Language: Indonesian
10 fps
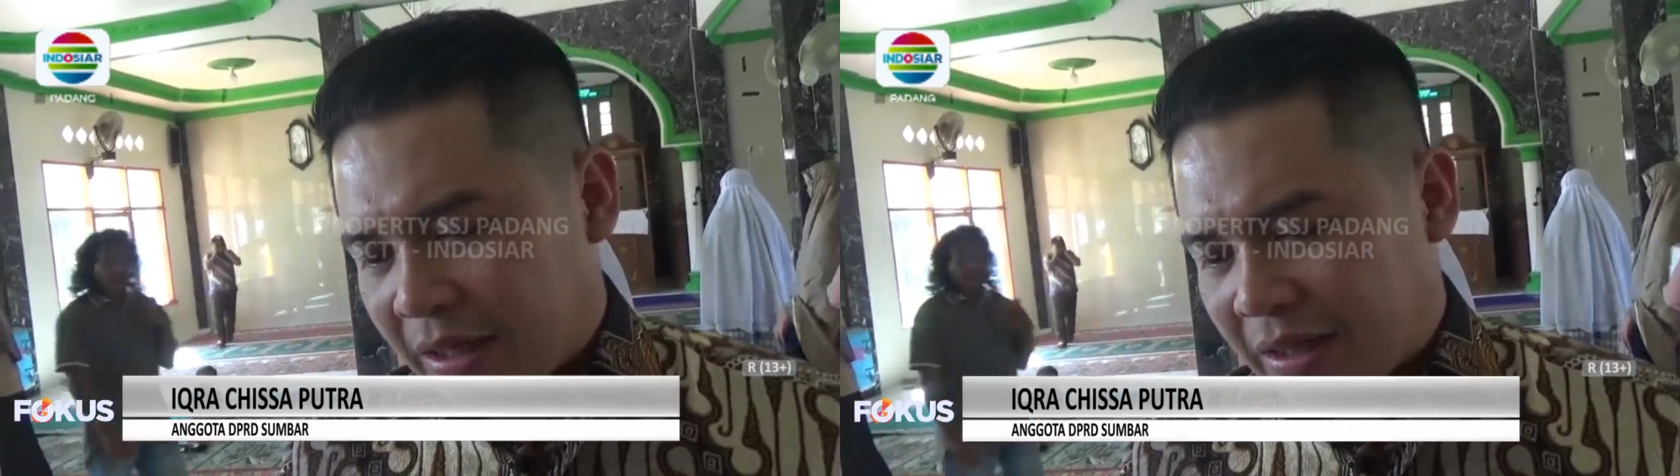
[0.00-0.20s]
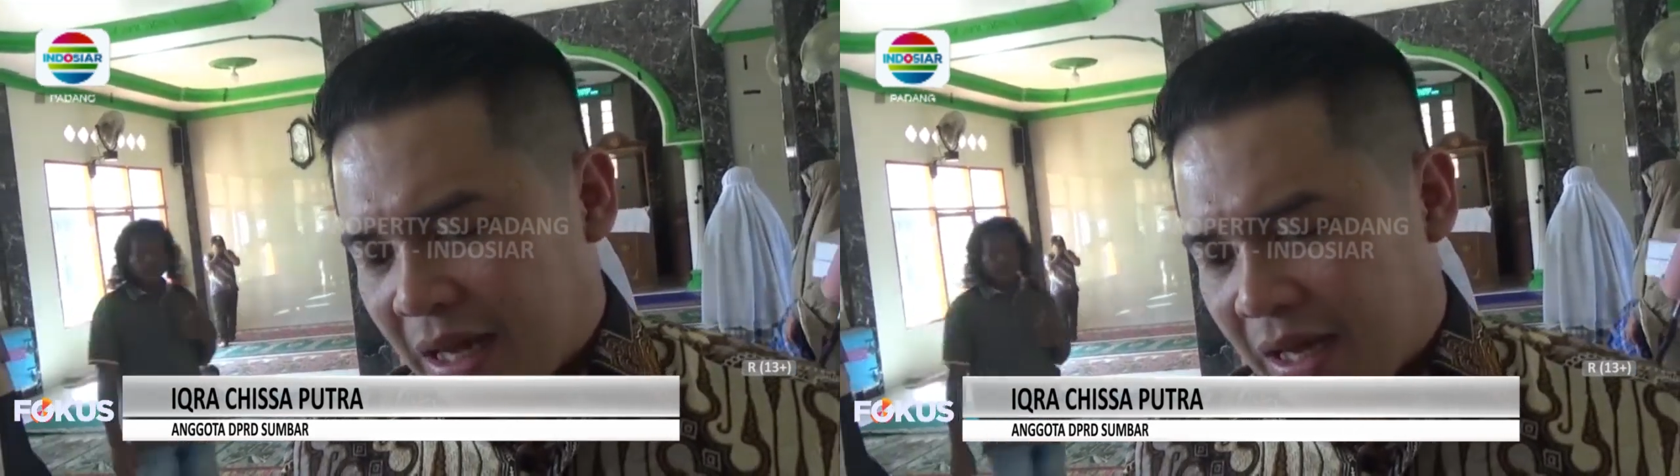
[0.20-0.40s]

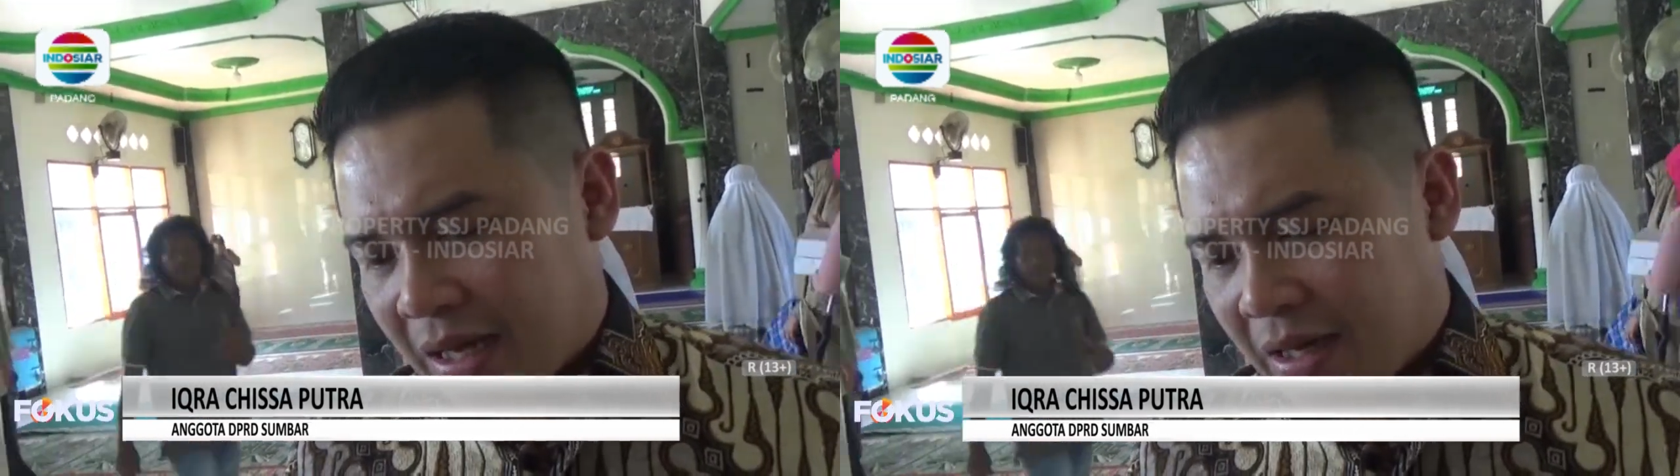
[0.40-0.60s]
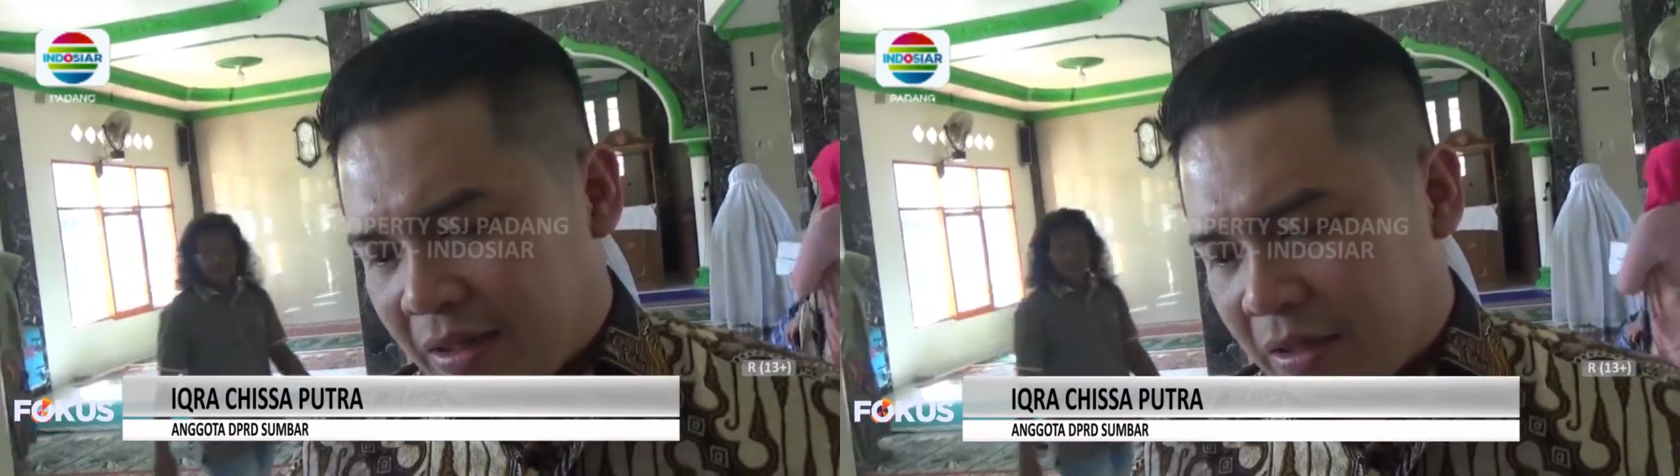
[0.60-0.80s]
kita
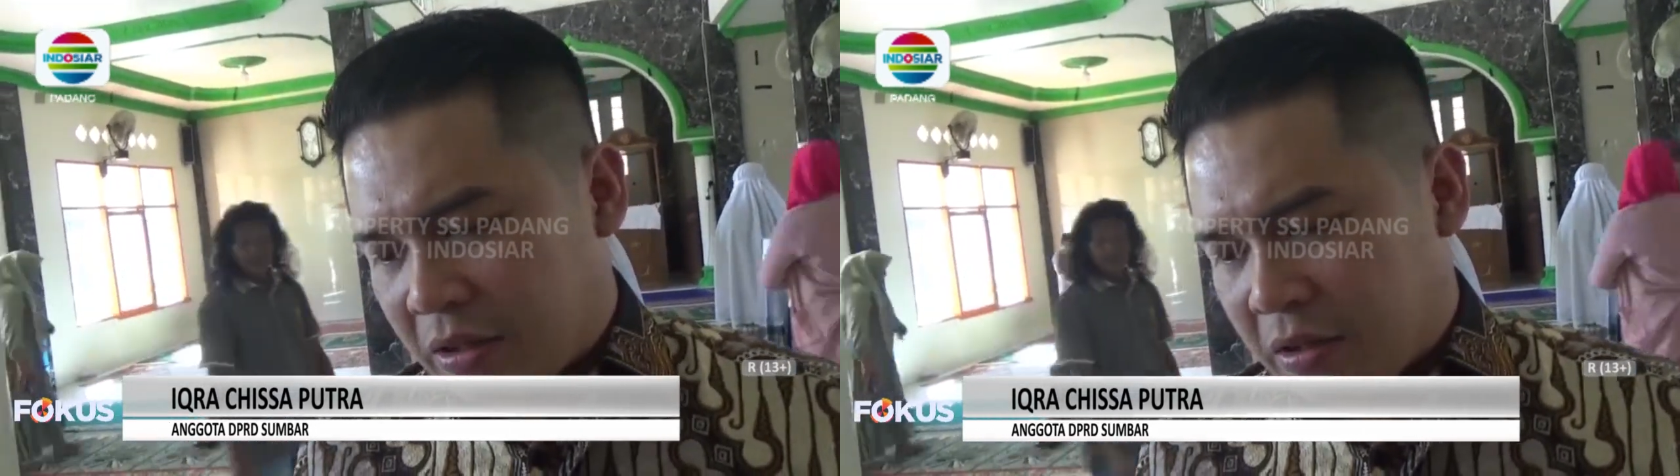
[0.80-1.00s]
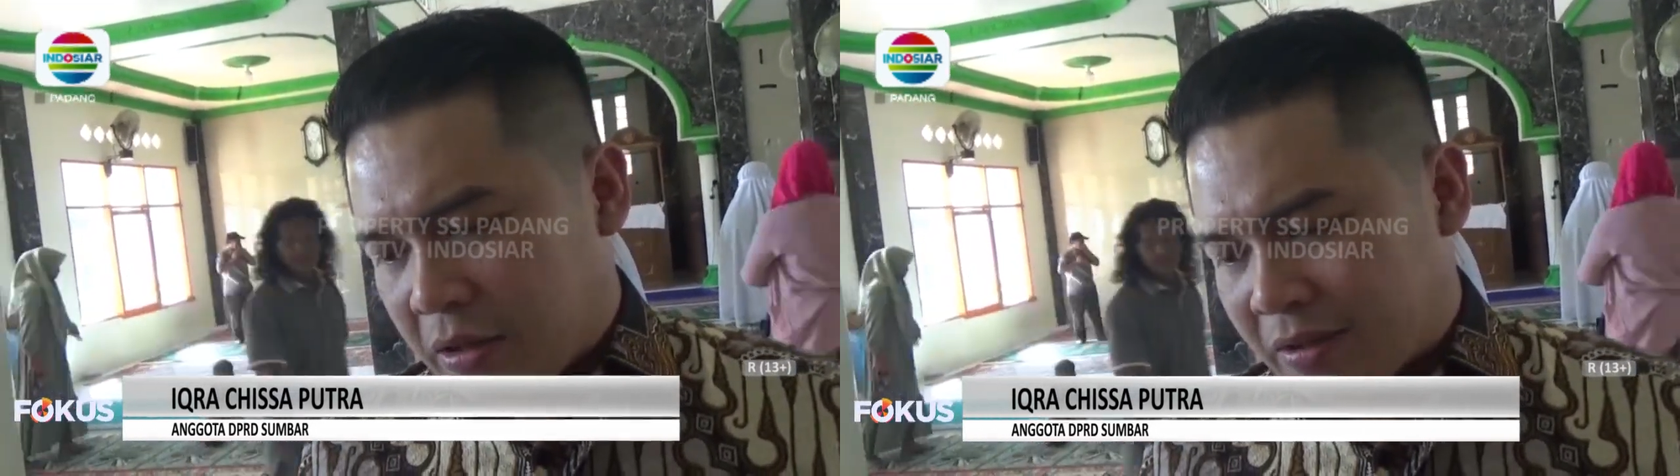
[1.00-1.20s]
akan uh,